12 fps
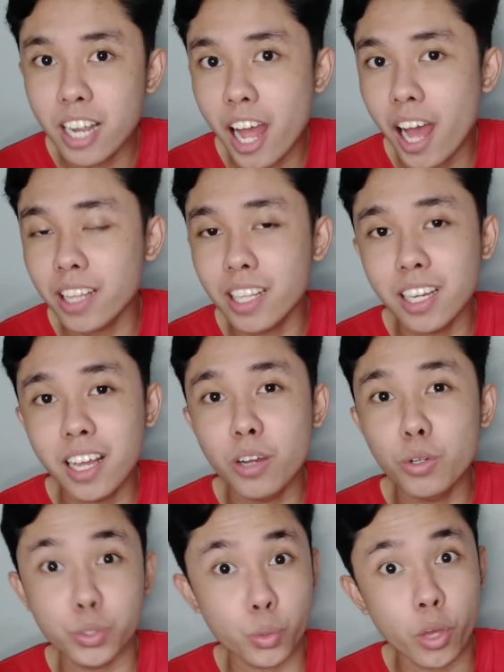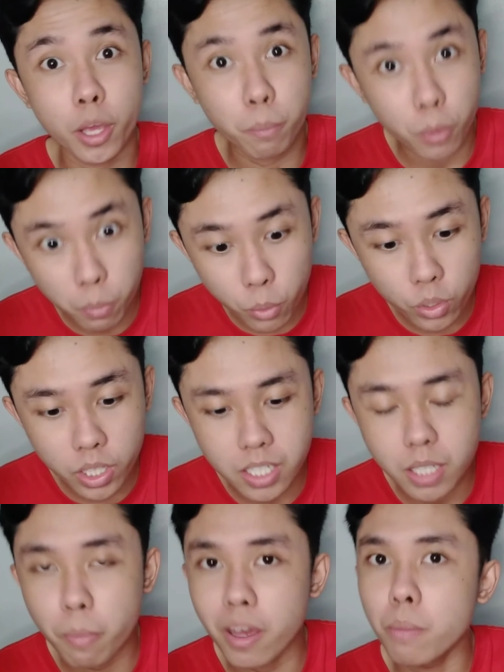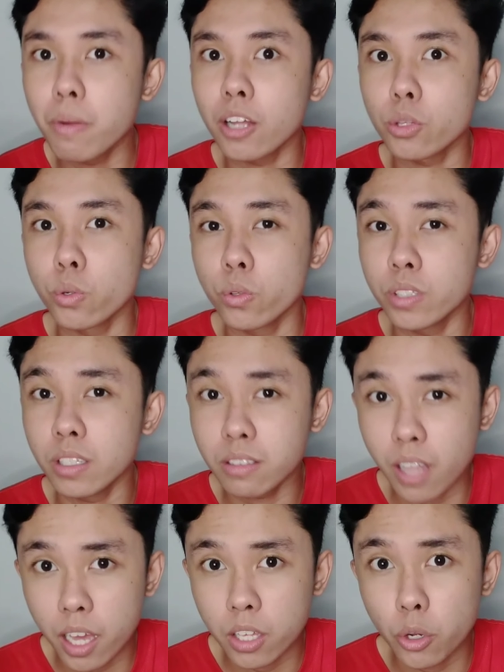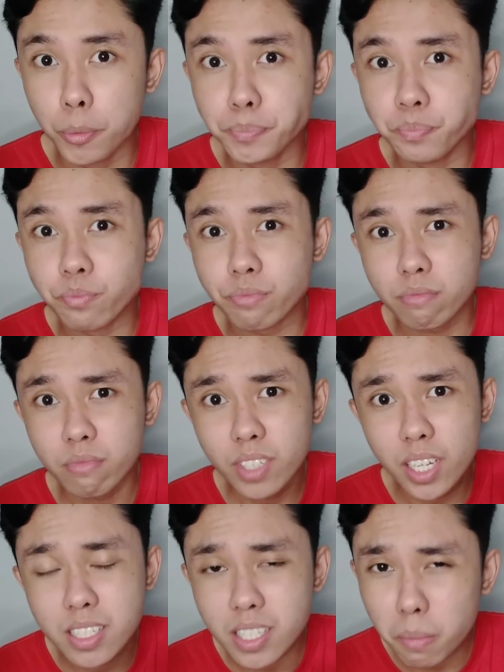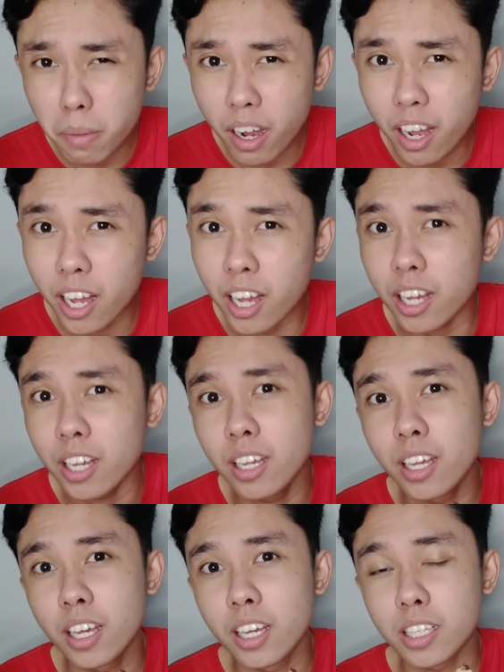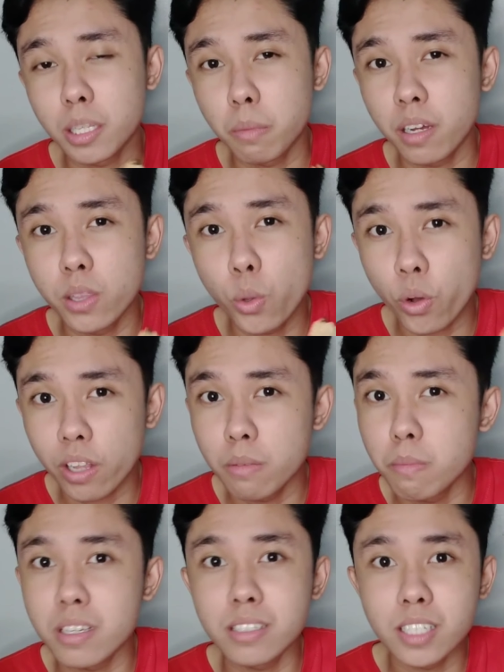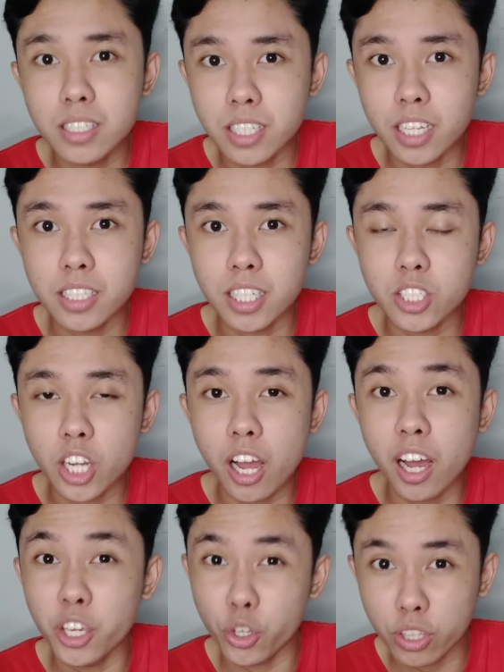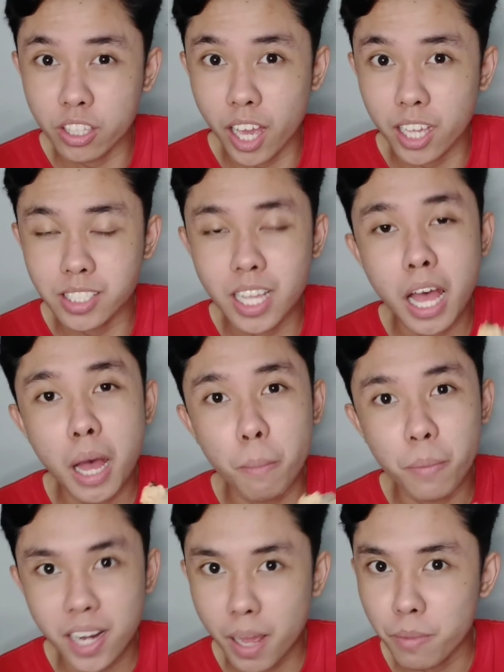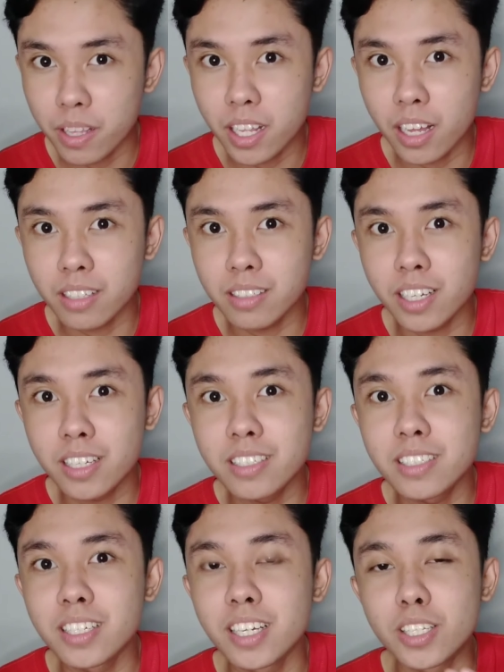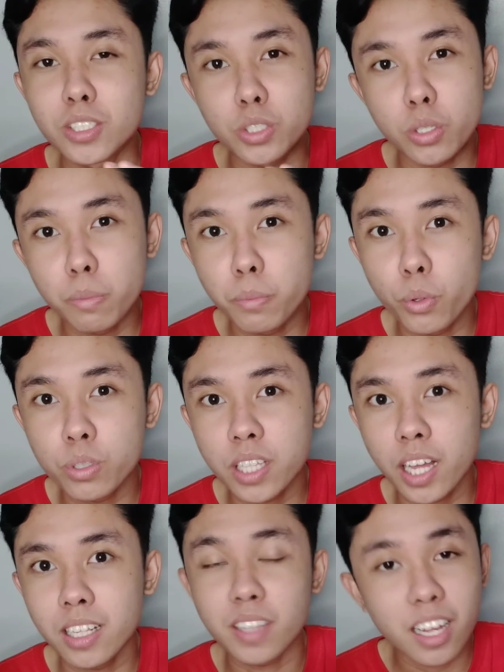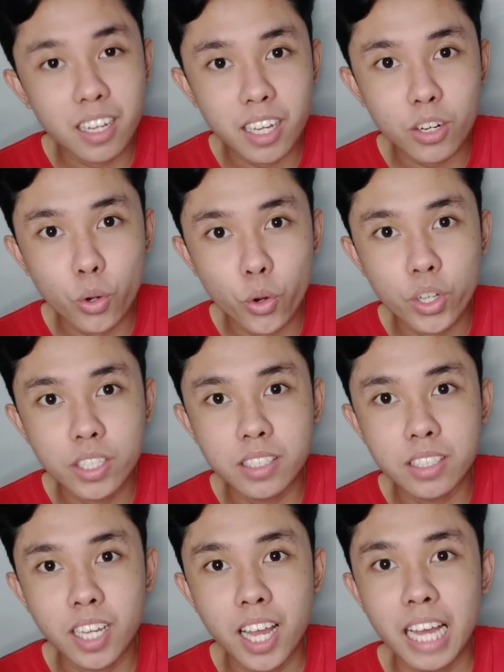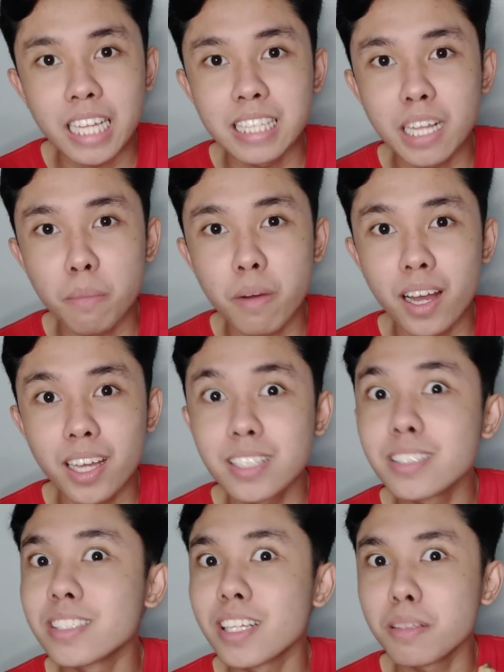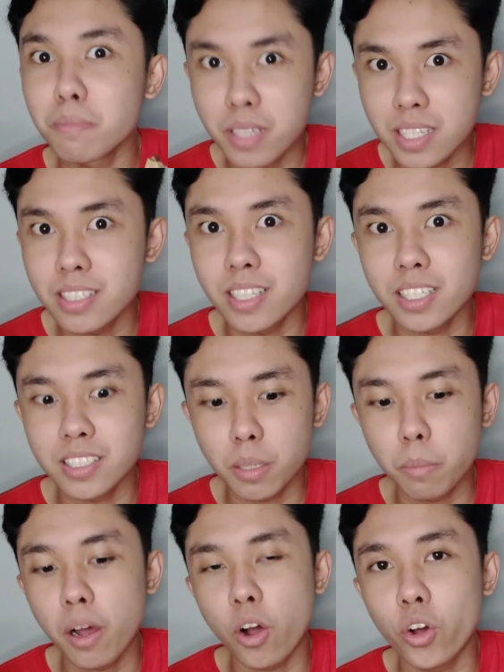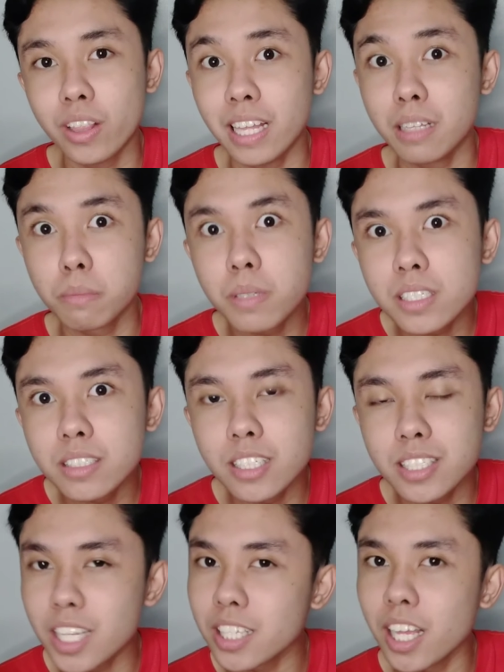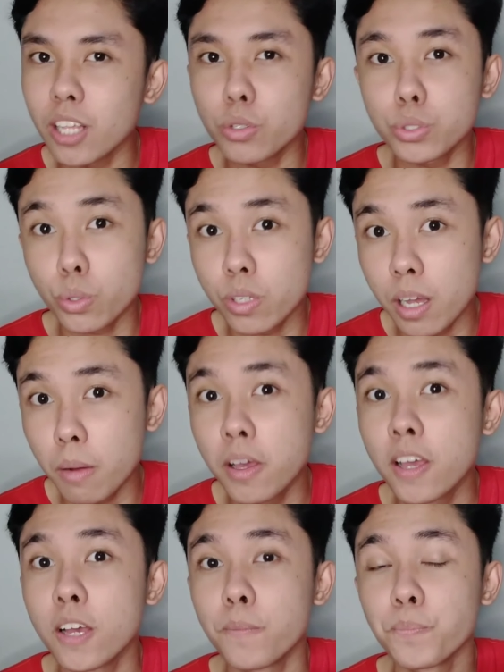nila talagang gusto kong i-promote kasi para makatulong din tayo sa mga 'di ba local businesses at saka ngayon guys, marami nang nagsulputan at ah, nagkaroon ng mga instant business, 'di ba? Online business kanyan. Gusto ko lang